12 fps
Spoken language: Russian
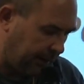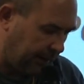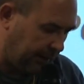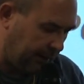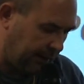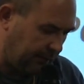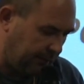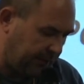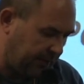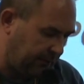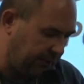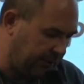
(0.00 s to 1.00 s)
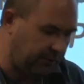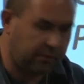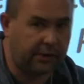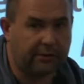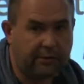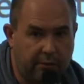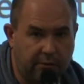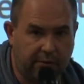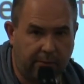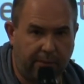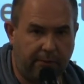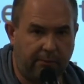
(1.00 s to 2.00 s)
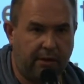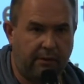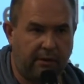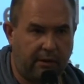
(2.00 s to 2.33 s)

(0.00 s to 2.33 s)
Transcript: а, мотивы и сюжеты, ну, например,